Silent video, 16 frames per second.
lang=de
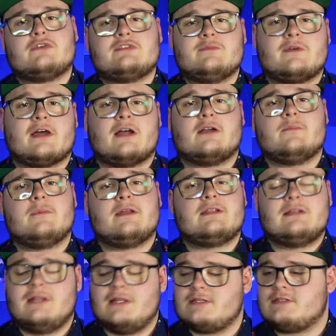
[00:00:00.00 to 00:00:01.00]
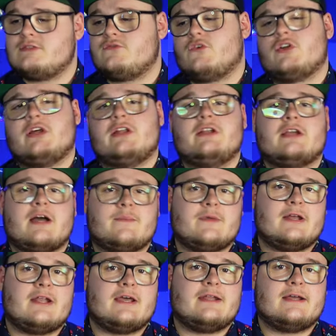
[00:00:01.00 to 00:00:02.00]
aus dem Krankenbett. Letztes Wochenende kamen
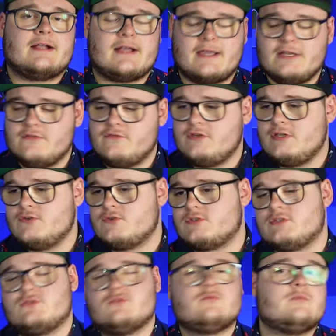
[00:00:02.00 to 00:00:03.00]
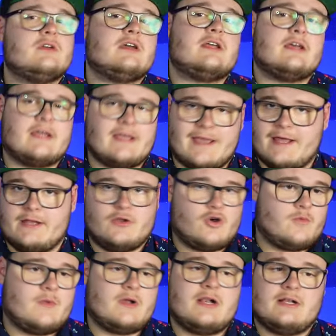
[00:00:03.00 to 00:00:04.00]
ja leider keine Videos. Es tut mir eher
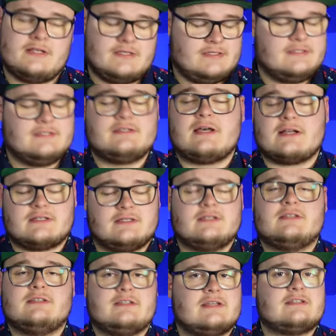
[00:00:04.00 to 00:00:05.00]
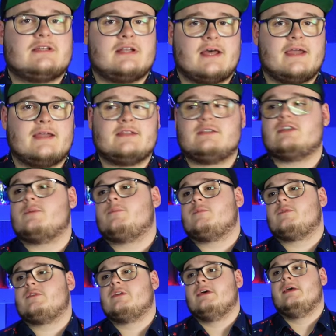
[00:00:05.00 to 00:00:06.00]
nochmal gesagt äh, sehr, sehr leid. Ich habe
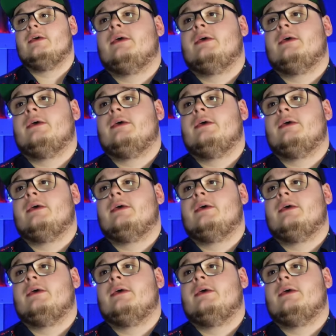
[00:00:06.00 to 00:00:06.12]
es